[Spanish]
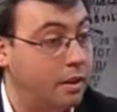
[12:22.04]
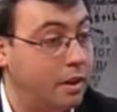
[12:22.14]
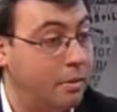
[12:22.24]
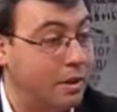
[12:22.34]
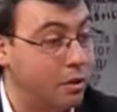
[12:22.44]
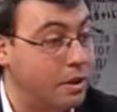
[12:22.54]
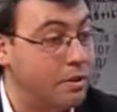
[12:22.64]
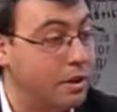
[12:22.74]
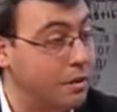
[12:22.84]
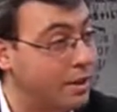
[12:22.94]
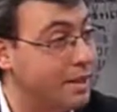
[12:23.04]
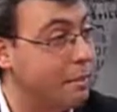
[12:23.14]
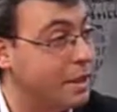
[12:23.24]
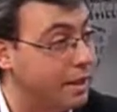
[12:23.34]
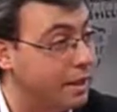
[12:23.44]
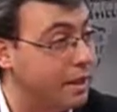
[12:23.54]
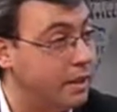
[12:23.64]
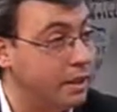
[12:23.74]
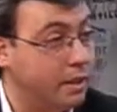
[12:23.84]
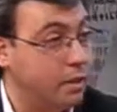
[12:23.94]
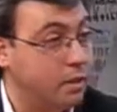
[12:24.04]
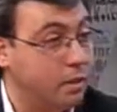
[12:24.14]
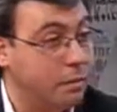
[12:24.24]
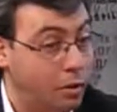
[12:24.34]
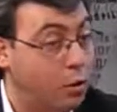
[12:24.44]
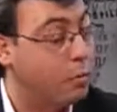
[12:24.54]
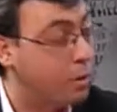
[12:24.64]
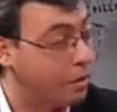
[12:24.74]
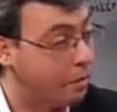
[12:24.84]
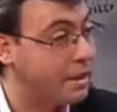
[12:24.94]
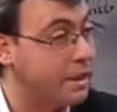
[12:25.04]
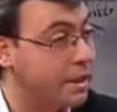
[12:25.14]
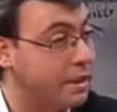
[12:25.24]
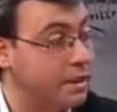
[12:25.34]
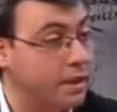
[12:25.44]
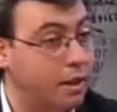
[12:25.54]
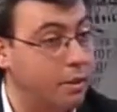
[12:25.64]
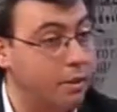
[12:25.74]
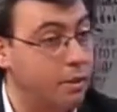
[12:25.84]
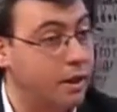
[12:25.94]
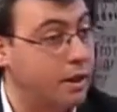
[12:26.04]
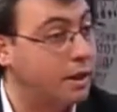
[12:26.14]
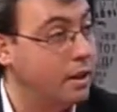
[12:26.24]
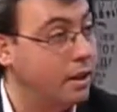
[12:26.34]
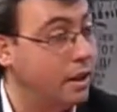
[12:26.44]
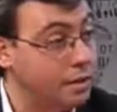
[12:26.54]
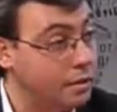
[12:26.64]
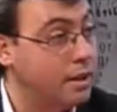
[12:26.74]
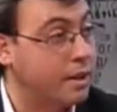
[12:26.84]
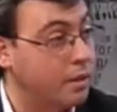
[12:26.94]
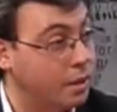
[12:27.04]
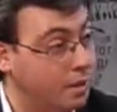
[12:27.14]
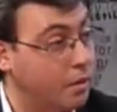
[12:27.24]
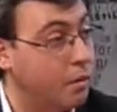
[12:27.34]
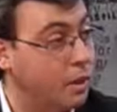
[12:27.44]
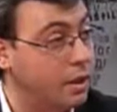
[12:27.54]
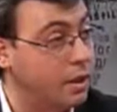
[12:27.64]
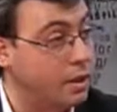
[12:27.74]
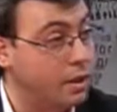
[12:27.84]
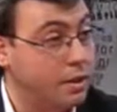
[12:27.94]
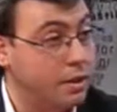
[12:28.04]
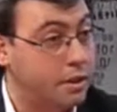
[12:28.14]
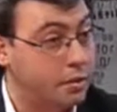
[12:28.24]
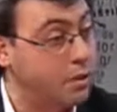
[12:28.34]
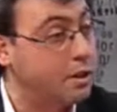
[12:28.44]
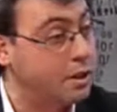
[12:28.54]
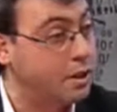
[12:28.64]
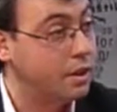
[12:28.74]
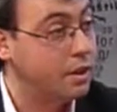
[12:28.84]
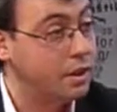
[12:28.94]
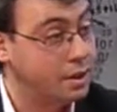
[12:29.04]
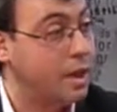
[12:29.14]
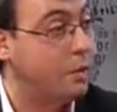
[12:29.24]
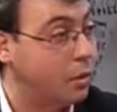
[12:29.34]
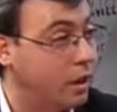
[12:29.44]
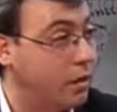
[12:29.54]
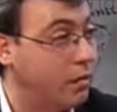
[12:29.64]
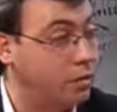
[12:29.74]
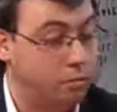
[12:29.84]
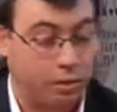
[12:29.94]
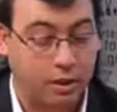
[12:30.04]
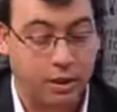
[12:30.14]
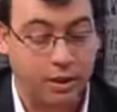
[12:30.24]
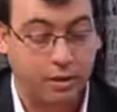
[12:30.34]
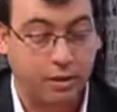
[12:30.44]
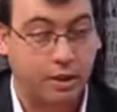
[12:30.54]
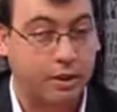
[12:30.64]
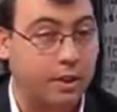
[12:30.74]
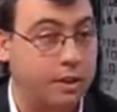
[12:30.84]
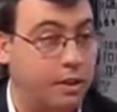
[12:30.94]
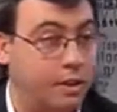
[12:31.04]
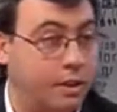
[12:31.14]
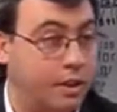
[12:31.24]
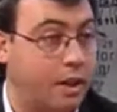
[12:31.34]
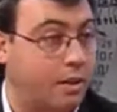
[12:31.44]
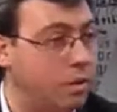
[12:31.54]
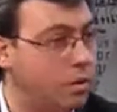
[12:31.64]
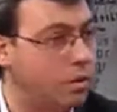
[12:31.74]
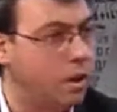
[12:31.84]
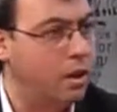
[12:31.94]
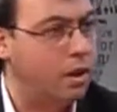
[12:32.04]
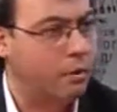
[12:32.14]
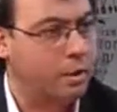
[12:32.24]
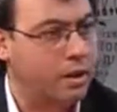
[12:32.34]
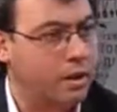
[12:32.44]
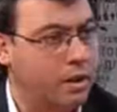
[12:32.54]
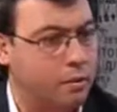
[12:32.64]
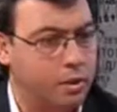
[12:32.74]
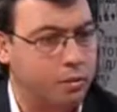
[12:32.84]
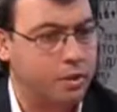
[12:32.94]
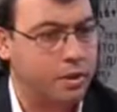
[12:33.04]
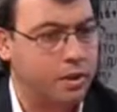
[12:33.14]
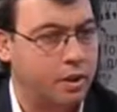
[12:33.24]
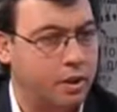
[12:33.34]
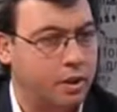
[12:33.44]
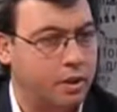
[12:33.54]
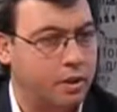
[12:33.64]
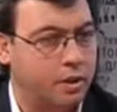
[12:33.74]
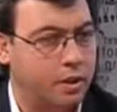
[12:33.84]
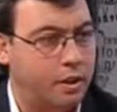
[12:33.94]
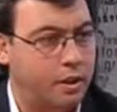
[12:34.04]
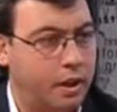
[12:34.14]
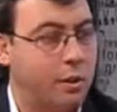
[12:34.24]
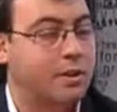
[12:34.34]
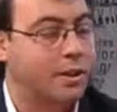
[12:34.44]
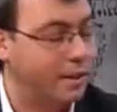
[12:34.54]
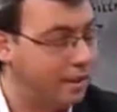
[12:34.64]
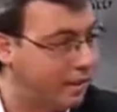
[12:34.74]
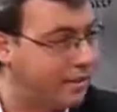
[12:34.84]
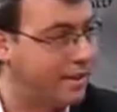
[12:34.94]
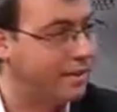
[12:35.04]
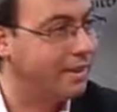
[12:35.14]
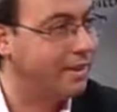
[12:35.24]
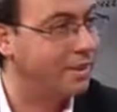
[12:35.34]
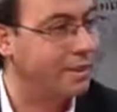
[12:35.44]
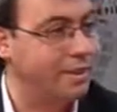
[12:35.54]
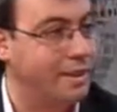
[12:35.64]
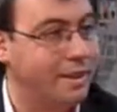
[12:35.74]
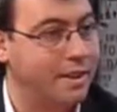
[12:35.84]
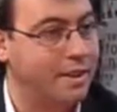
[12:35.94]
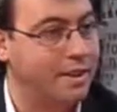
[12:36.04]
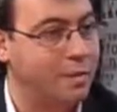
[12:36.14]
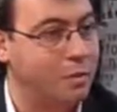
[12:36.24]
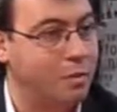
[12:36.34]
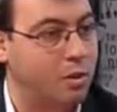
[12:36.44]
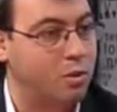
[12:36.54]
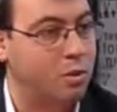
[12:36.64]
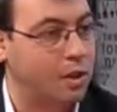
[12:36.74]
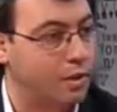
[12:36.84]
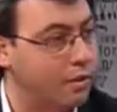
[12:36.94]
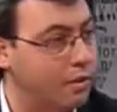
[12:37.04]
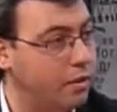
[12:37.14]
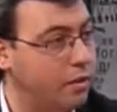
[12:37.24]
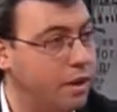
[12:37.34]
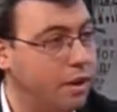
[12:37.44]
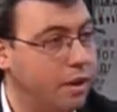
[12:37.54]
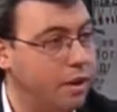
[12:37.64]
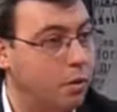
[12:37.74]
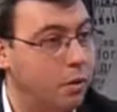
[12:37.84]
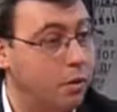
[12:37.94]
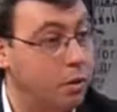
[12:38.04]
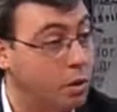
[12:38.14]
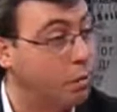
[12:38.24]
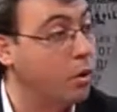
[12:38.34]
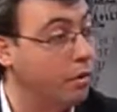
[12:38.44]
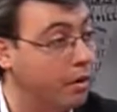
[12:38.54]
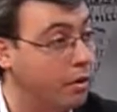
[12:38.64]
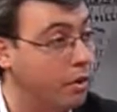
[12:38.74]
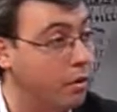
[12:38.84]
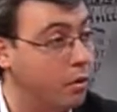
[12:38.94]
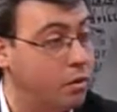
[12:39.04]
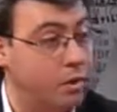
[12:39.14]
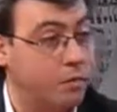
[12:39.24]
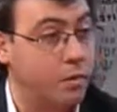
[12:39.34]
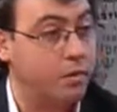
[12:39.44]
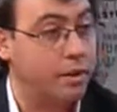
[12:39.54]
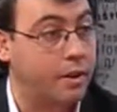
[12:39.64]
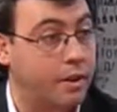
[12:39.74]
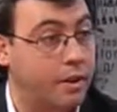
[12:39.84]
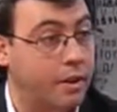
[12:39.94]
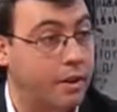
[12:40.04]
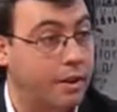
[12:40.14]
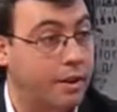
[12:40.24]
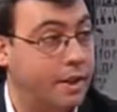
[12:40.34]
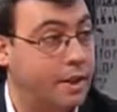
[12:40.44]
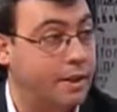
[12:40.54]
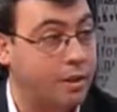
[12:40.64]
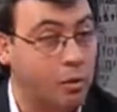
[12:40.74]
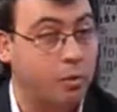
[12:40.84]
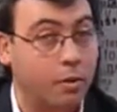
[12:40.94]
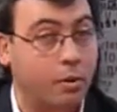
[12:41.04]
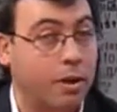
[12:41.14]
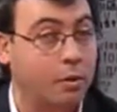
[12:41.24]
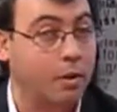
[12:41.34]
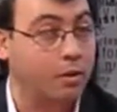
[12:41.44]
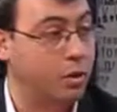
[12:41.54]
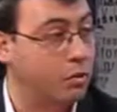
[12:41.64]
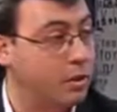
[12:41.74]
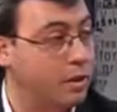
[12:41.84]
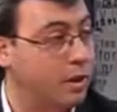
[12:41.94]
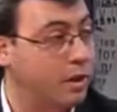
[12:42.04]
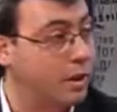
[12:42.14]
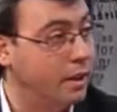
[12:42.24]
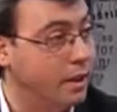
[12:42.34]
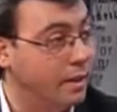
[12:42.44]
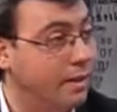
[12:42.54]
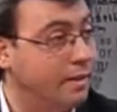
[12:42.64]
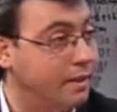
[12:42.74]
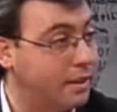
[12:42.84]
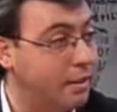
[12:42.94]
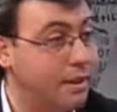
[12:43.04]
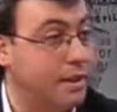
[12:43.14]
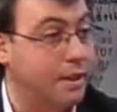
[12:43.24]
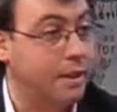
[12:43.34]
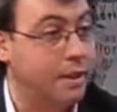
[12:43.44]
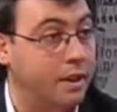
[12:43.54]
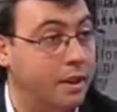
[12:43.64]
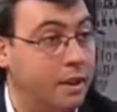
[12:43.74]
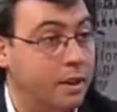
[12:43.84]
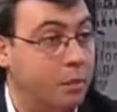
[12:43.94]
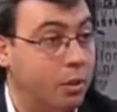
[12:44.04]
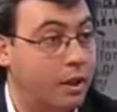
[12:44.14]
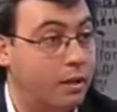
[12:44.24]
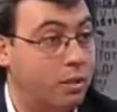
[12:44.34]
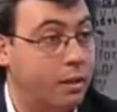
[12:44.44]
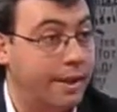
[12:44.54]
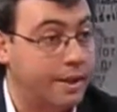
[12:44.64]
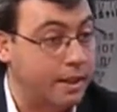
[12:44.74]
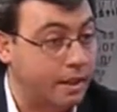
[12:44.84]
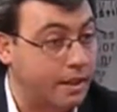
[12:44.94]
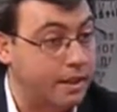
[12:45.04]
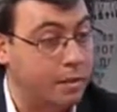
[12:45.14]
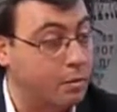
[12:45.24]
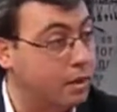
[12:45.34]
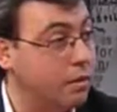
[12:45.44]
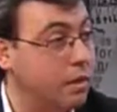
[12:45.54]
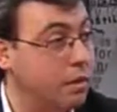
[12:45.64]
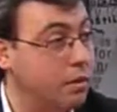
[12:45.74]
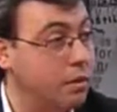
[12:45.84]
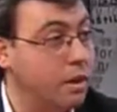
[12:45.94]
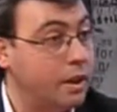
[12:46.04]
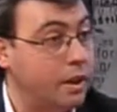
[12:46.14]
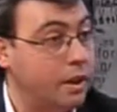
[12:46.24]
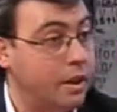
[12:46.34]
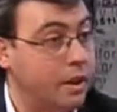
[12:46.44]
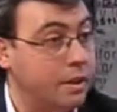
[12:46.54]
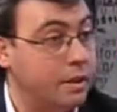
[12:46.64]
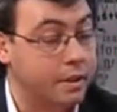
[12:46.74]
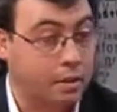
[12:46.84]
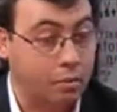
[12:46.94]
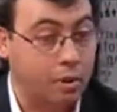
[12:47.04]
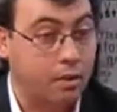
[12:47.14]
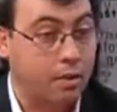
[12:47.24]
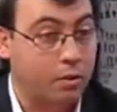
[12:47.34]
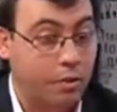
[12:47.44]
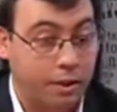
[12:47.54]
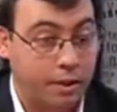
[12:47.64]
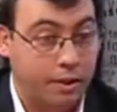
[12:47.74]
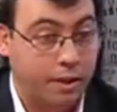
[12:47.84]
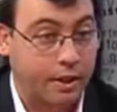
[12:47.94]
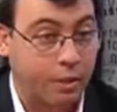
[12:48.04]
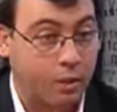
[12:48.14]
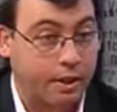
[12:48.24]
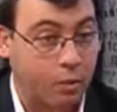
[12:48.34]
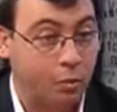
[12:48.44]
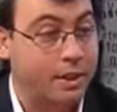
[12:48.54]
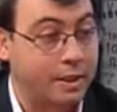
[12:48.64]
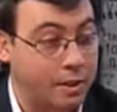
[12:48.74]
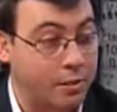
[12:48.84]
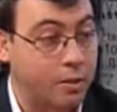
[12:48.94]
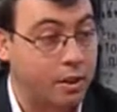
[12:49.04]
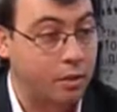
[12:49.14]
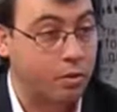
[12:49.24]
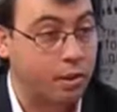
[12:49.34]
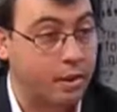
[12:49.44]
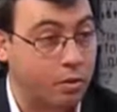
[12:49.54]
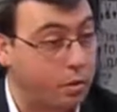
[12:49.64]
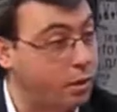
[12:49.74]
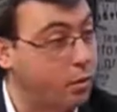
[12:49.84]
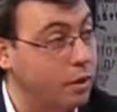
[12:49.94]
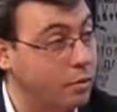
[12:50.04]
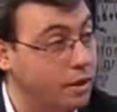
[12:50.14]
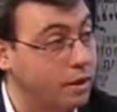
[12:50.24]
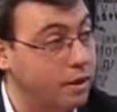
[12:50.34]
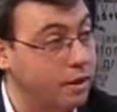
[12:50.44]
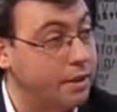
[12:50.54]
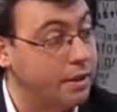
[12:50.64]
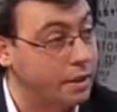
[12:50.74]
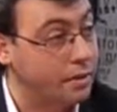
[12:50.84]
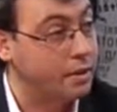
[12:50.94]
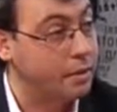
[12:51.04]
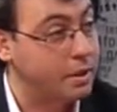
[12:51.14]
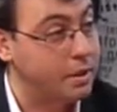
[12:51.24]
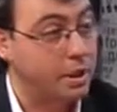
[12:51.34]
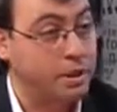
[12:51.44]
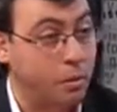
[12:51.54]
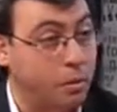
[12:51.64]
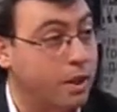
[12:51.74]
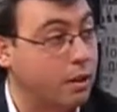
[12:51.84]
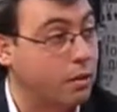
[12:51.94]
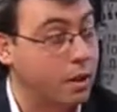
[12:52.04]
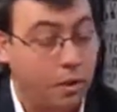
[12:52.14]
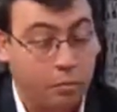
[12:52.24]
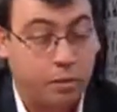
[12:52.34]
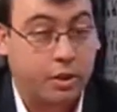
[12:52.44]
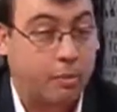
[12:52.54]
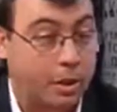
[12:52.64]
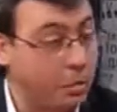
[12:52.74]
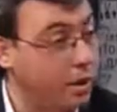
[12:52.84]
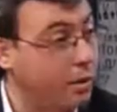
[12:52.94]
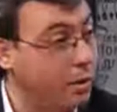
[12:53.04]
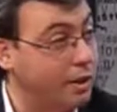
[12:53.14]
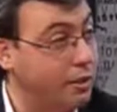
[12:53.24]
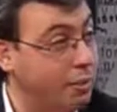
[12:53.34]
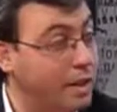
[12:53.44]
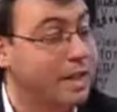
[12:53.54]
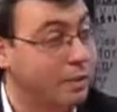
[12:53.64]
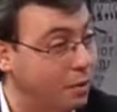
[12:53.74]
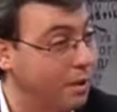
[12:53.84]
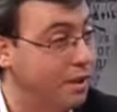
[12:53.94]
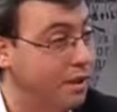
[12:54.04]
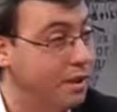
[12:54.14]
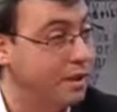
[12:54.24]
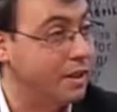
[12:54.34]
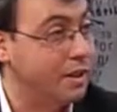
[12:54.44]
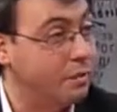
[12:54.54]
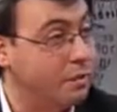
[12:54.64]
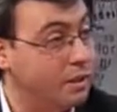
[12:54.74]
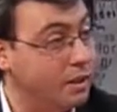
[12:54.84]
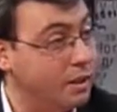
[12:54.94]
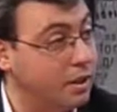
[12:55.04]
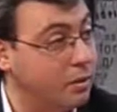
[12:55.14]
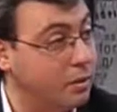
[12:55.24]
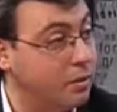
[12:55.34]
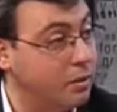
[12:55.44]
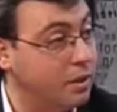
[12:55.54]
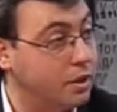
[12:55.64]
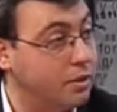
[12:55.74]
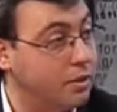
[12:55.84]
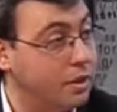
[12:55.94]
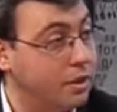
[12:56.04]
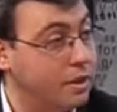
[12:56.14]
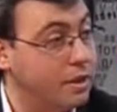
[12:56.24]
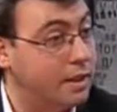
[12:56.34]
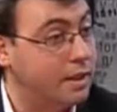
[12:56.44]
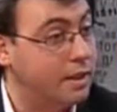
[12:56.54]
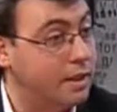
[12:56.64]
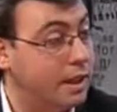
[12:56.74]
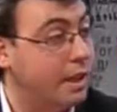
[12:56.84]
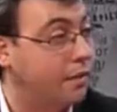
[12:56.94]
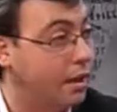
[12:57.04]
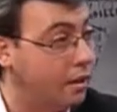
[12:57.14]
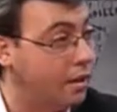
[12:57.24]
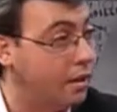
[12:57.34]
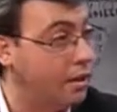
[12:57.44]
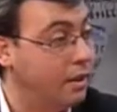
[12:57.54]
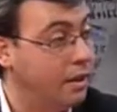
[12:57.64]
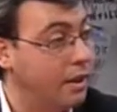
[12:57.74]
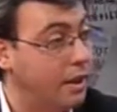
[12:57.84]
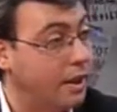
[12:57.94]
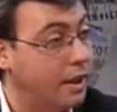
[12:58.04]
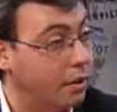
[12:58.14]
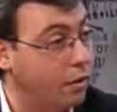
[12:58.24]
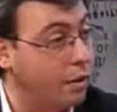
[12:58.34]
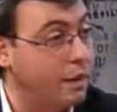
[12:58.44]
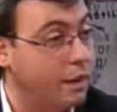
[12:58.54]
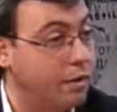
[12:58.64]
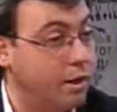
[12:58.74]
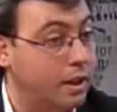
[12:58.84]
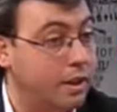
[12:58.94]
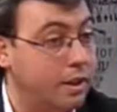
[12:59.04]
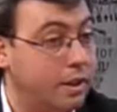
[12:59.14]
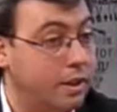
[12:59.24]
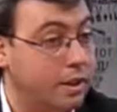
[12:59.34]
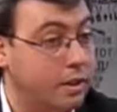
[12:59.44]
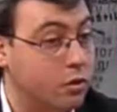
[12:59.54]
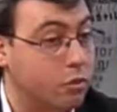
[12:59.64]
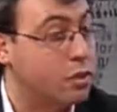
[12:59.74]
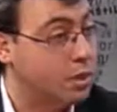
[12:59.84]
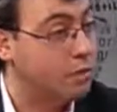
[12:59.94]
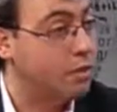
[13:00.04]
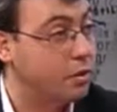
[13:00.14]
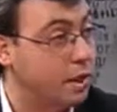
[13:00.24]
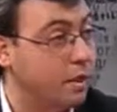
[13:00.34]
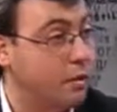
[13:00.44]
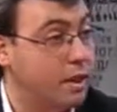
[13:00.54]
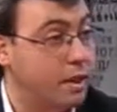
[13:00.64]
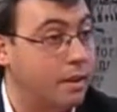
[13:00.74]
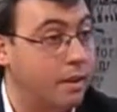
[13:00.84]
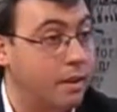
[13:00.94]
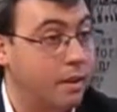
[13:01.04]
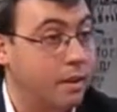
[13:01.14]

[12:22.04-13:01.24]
las mayores inversiones empresariales, o el mayor número de empresas que se han instalado en Ciudad Real han sido en Alcázar de San Juan y si eso es así, será por algo o por las gestiones que se están eh, realizando, aparte de bueno, pues ese interés geoestratégico que tiene Alcázar en cuanto a su localización y en cuanto a lo que puede ofrecer o lo que se puede ofrecer desde Alcázar como ciudad también bueno, pues, eh, eh, atractiva y atrayente. Por tanto, en esa línea seguimos trabajando y si estamos hablando de que durante 2013 hemos sido la ciudad donde más eh, iniciativas empresariales se han ubicado, pues esperemos que durante 2014 sigamos bueno, pues siendo esa referencia regional y nacional de que son muchas inversiones las que vienen a Alcázar.